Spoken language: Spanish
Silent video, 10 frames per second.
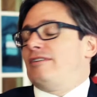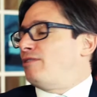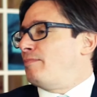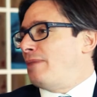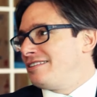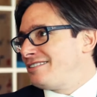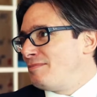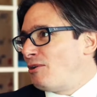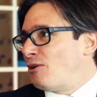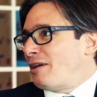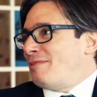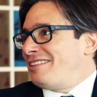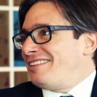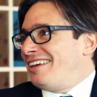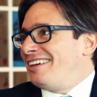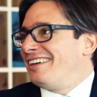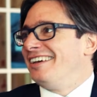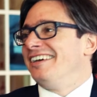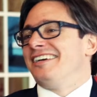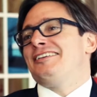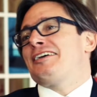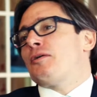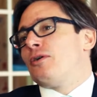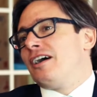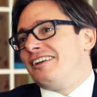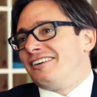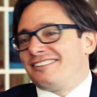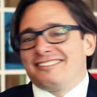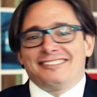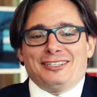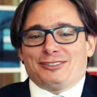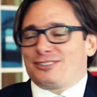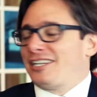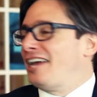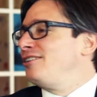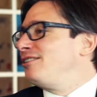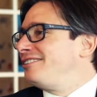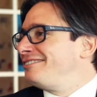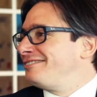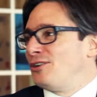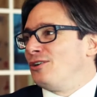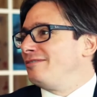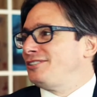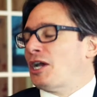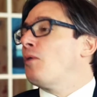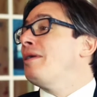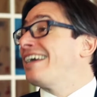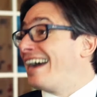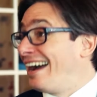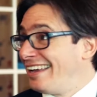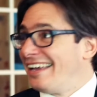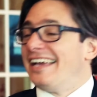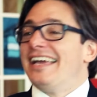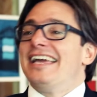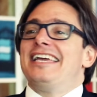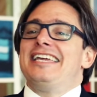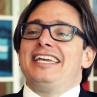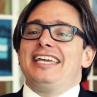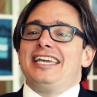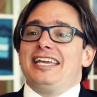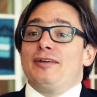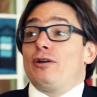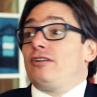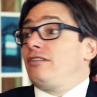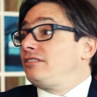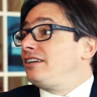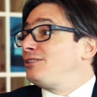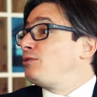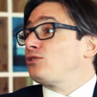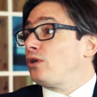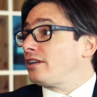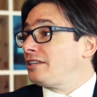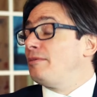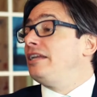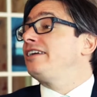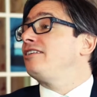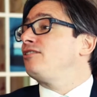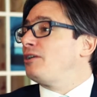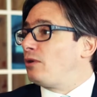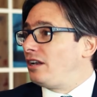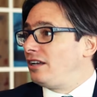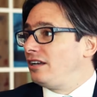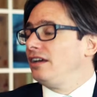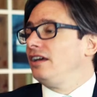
Me fue pésimo, obviamente. Y dije, bueno, listo, ya no, chau beca. Y bueno, no sé, tuve suerte, me eligieron igual